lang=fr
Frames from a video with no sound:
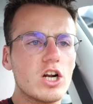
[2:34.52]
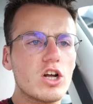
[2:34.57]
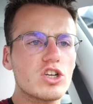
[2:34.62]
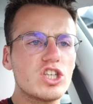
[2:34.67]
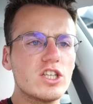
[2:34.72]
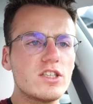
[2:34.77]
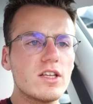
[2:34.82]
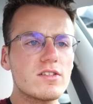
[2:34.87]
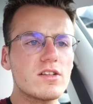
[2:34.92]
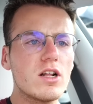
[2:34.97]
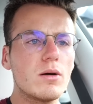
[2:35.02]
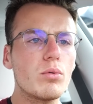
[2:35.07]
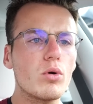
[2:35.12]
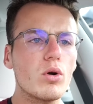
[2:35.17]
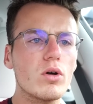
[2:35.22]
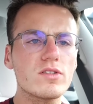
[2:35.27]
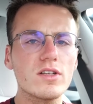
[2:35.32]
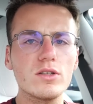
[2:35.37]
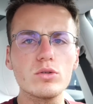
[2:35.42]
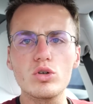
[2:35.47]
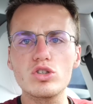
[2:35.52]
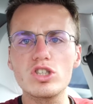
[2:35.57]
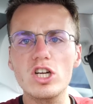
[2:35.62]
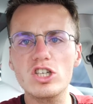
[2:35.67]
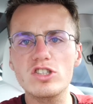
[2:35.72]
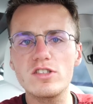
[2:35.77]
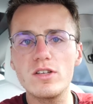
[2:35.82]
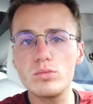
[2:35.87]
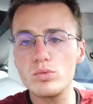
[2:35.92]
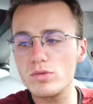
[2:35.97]
Alors chez Tesla pour lancer une
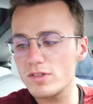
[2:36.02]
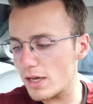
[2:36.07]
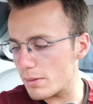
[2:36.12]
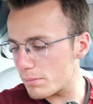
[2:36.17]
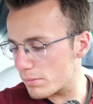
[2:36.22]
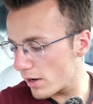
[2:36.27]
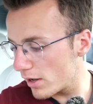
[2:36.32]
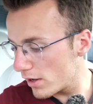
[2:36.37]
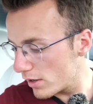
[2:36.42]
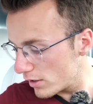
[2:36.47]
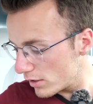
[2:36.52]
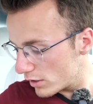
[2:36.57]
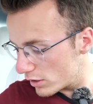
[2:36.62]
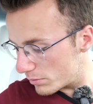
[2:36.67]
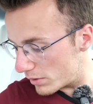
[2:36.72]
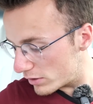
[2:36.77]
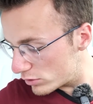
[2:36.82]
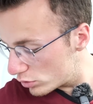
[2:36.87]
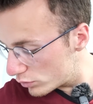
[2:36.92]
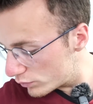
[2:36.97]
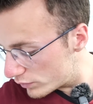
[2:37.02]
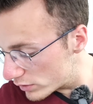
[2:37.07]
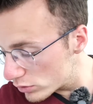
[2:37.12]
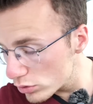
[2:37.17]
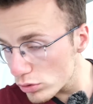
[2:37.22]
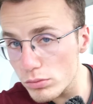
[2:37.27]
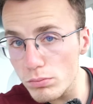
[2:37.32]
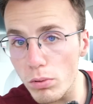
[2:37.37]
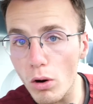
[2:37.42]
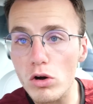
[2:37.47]
recharge c'est tout simple, bah, il suffit
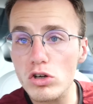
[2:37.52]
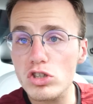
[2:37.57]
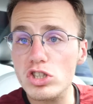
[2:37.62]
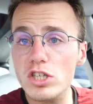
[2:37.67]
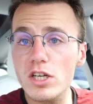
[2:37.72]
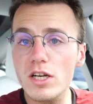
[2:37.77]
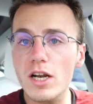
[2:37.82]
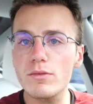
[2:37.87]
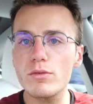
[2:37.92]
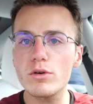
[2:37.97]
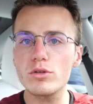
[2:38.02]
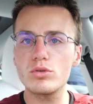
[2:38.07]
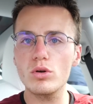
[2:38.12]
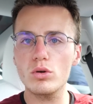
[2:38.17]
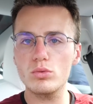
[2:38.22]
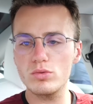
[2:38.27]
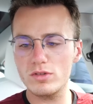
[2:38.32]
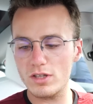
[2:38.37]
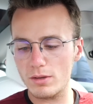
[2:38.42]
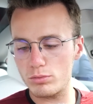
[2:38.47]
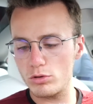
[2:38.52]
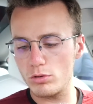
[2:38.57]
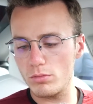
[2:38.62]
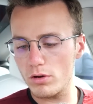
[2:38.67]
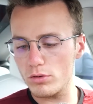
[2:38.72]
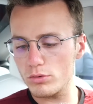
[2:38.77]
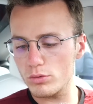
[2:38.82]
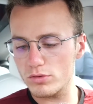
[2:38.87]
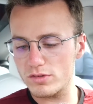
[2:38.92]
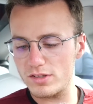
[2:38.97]
de brancher la voiture tout
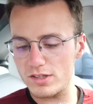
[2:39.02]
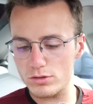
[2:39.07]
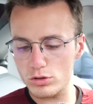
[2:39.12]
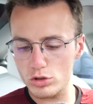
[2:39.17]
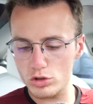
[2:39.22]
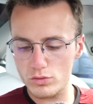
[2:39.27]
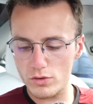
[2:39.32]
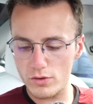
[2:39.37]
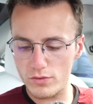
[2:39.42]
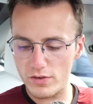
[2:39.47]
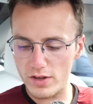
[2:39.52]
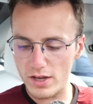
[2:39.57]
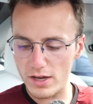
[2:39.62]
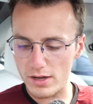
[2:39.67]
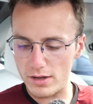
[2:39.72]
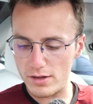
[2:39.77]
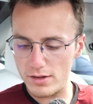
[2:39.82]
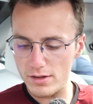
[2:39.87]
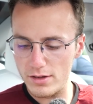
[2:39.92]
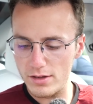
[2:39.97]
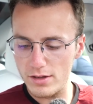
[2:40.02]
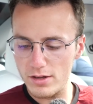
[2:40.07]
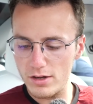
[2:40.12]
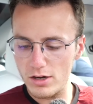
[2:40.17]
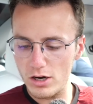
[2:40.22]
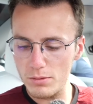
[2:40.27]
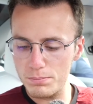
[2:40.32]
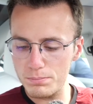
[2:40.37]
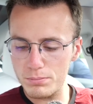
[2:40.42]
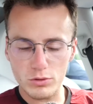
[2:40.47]
simplement. Donc c'est ce que je vais faire.
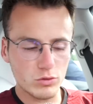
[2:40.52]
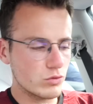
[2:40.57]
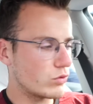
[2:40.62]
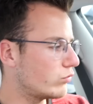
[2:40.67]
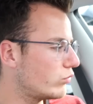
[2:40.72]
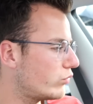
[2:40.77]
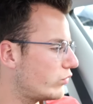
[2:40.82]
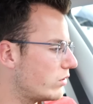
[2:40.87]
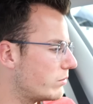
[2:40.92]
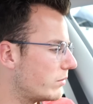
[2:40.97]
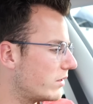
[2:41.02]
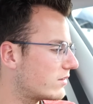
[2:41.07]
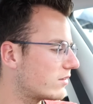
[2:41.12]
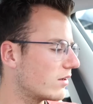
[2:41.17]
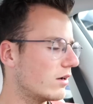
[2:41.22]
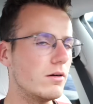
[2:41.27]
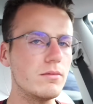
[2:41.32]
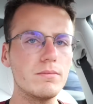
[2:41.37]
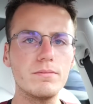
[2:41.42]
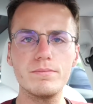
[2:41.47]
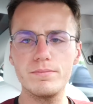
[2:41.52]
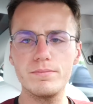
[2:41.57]
Hop, je vais vous filmer ça.